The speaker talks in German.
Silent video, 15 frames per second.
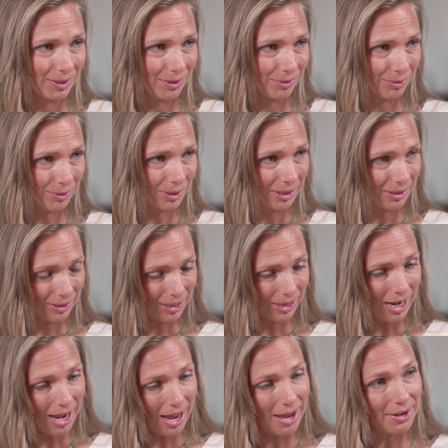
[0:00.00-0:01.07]
von
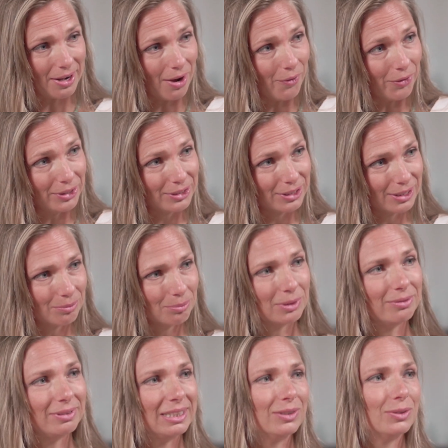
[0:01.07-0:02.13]
einer äußeren
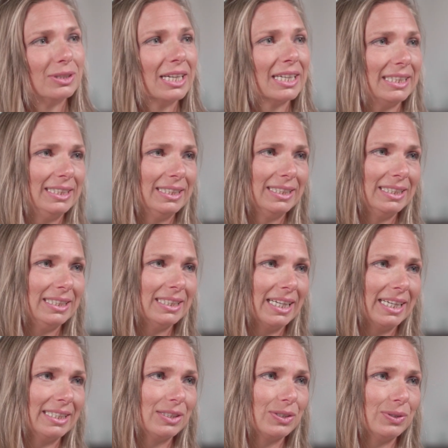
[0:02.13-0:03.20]
Bewegung nach innen
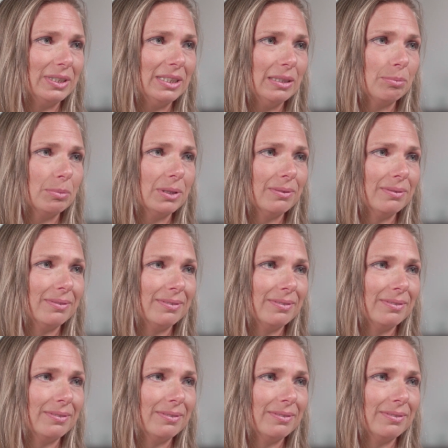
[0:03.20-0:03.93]
hineinzunehmen.